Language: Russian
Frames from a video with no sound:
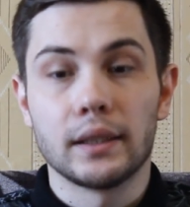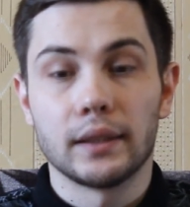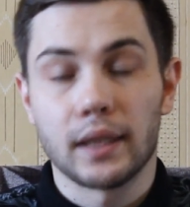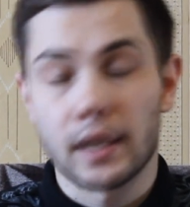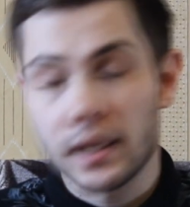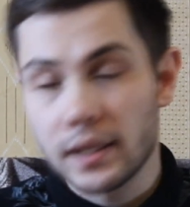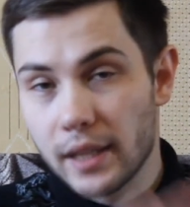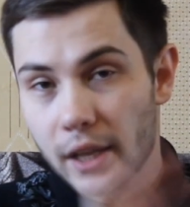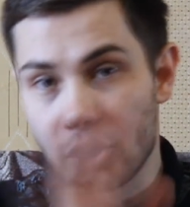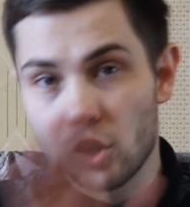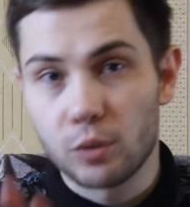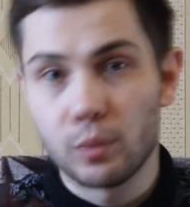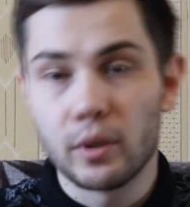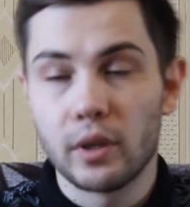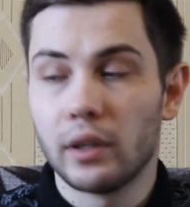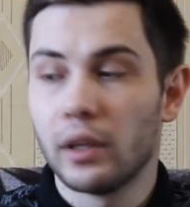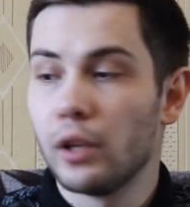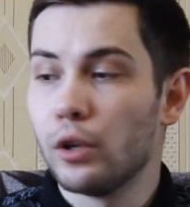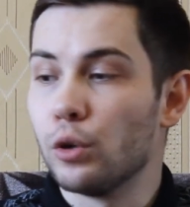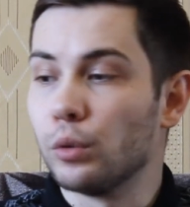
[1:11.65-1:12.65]
До раздачи мы
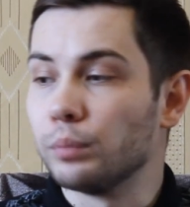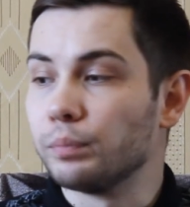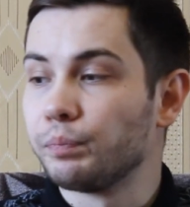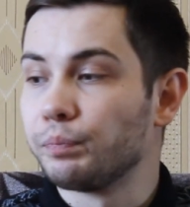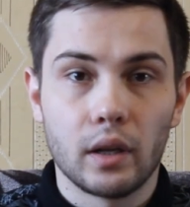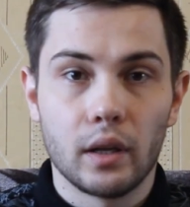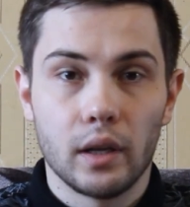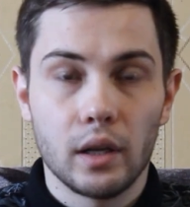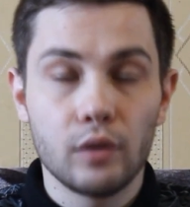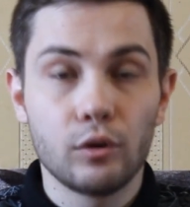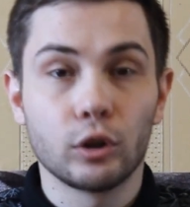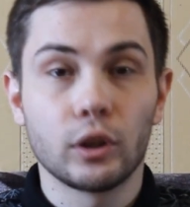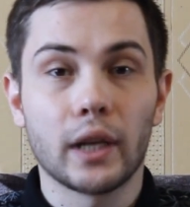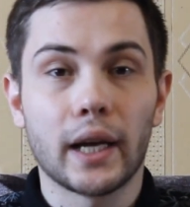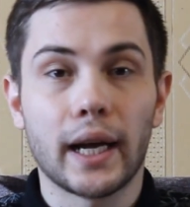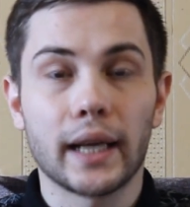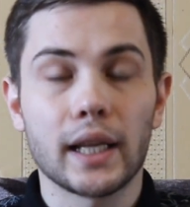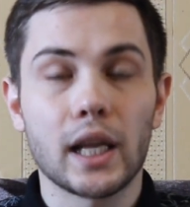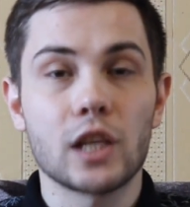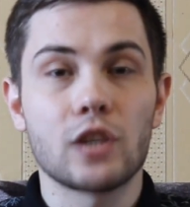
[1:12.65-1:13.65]
не дойдем. И вот
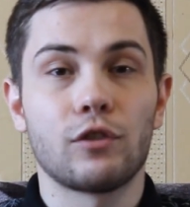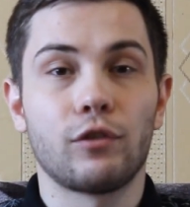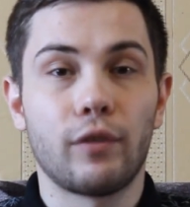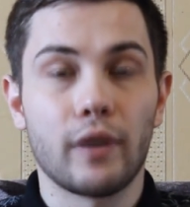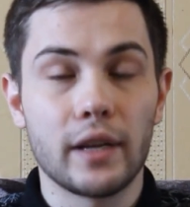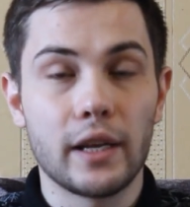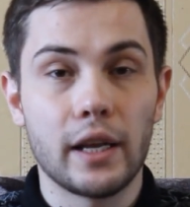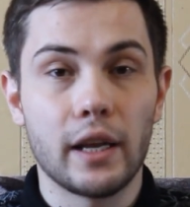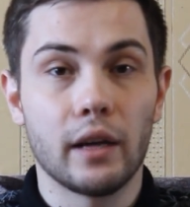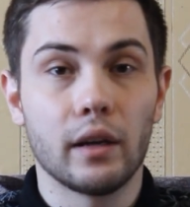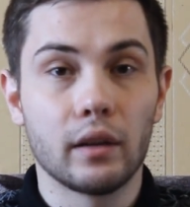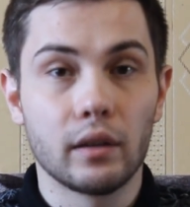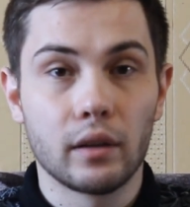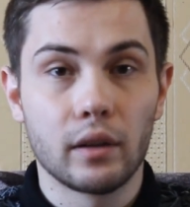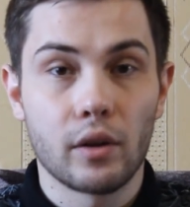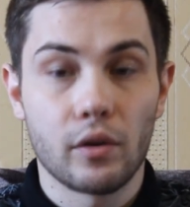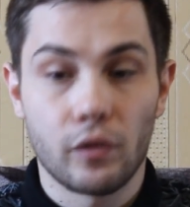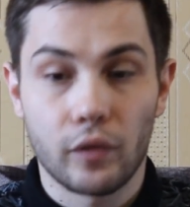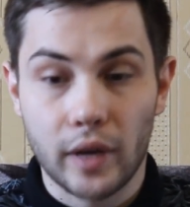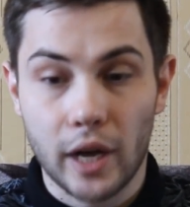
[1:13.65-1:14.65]
находясь в фойе,
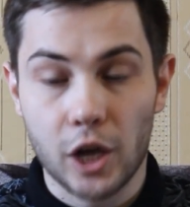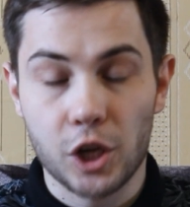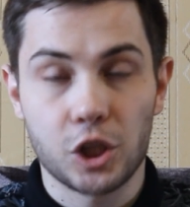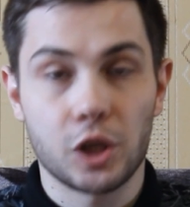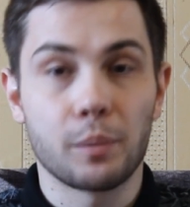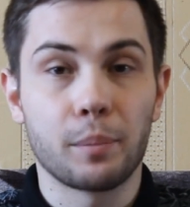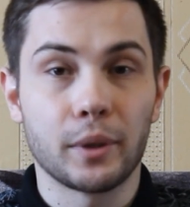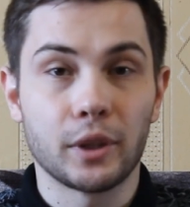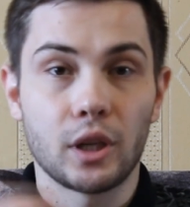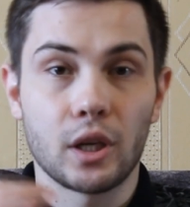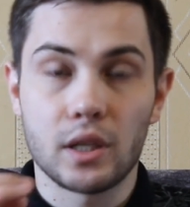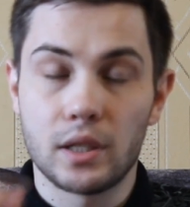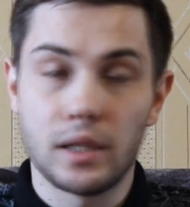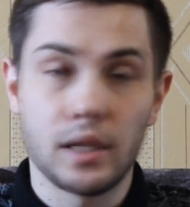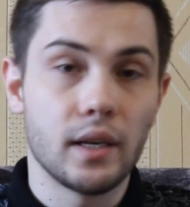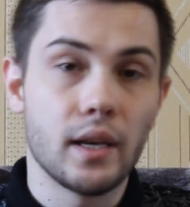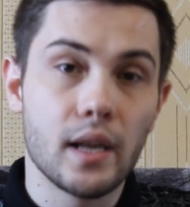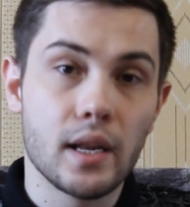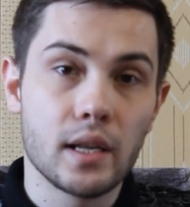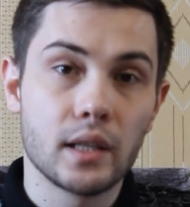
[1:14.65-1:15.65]
в каждом
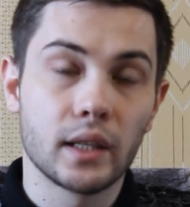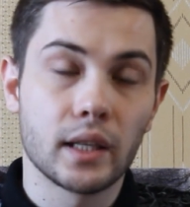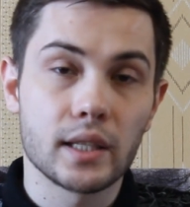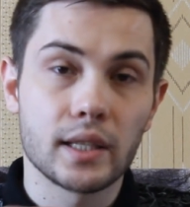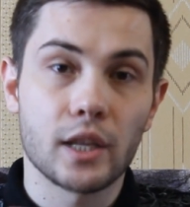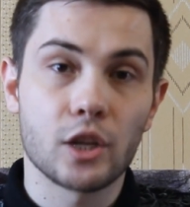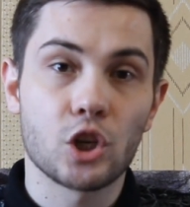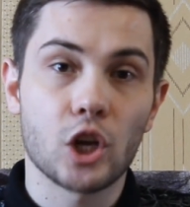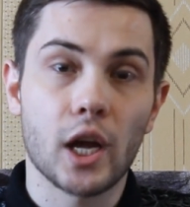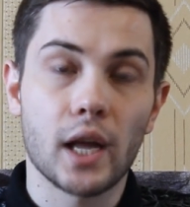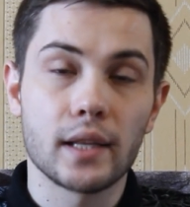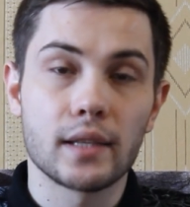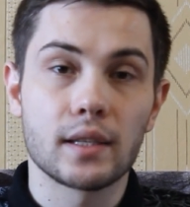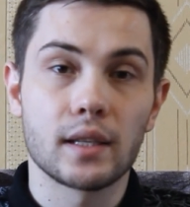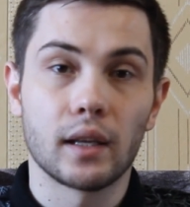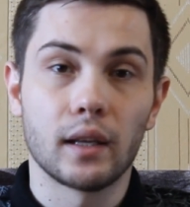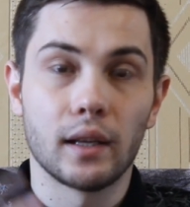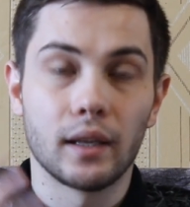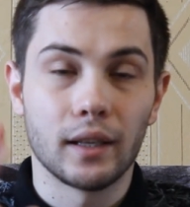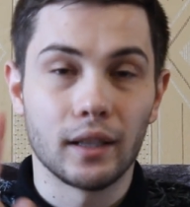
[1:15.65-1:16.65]
подразделении
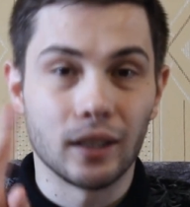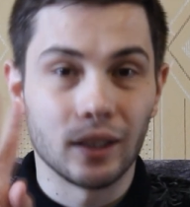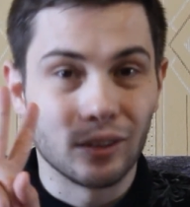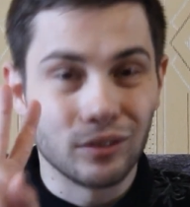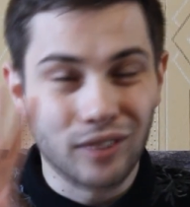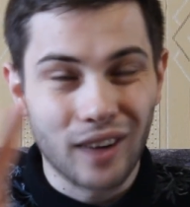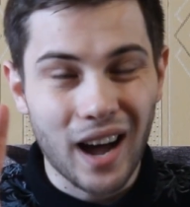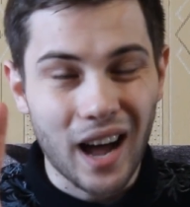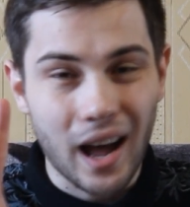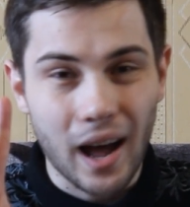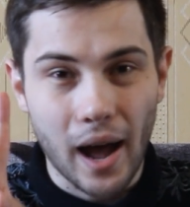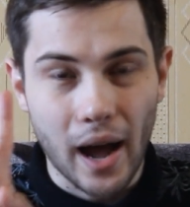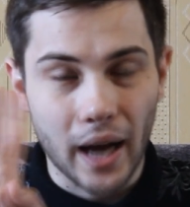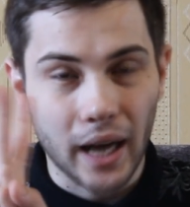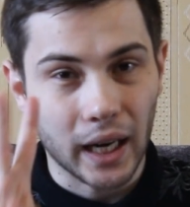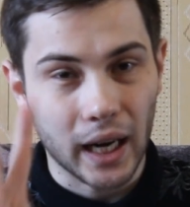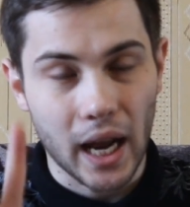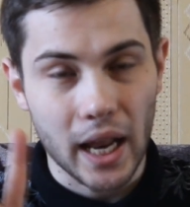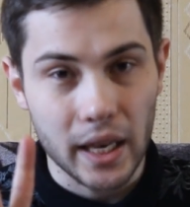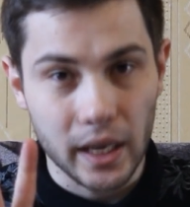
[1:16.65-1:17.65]
назначается два
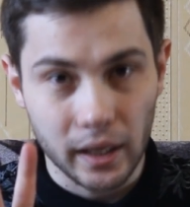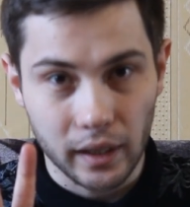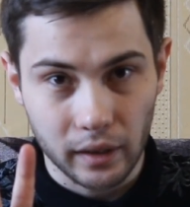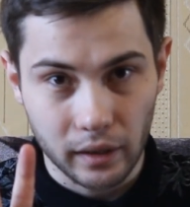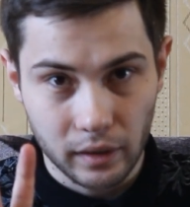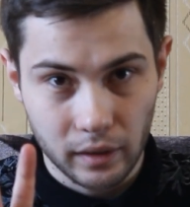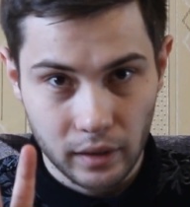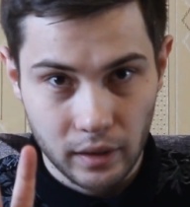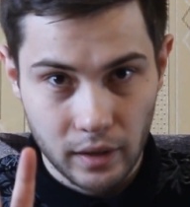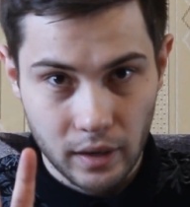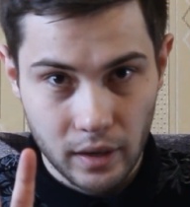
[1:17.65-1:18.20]
охранника.